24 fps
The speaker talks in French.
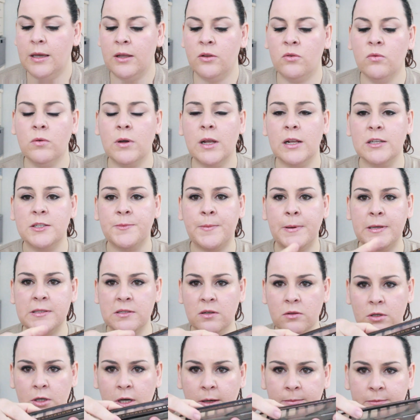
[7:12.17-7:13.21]
Et donc elle se
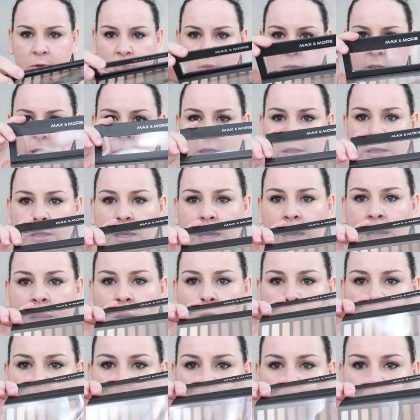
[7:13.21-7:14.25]
présente comme ceci, elle est
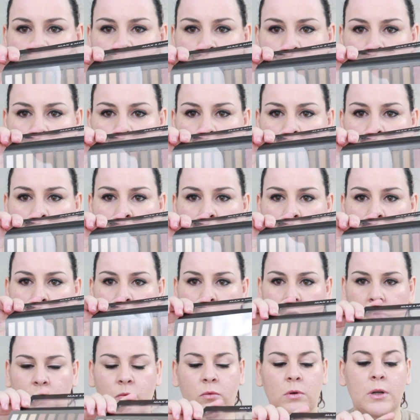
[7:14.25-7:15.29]
en carton.
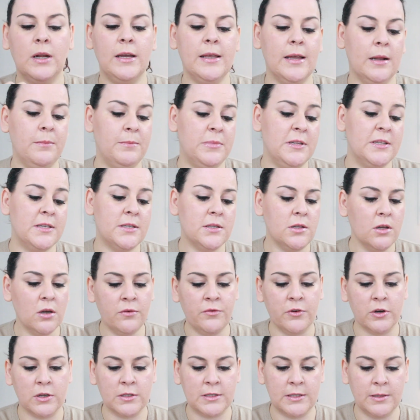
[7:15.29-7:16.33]
Donc là il y a le blister
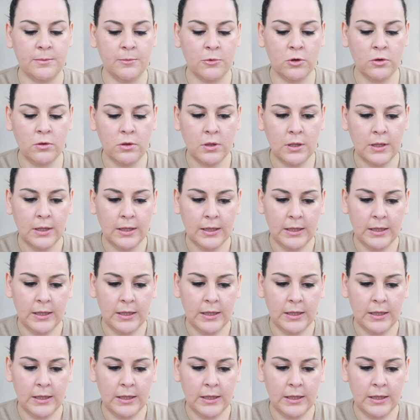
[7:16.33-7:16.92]
forcément.